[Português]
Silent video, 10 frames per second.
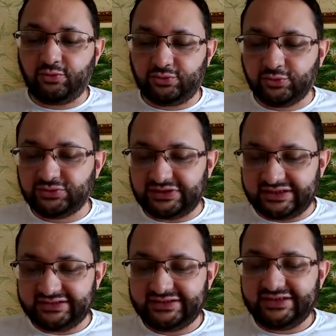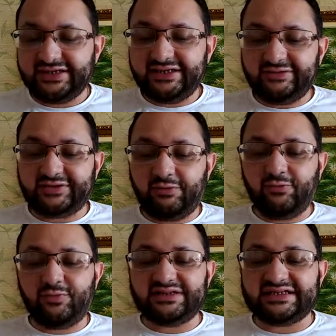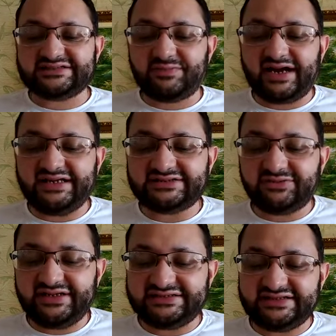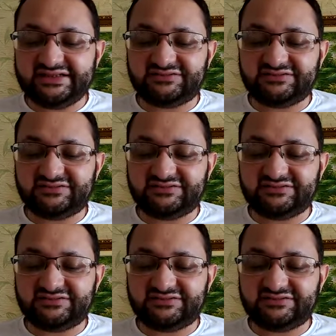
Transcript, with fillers: Então, uma das mais conhecidas figuras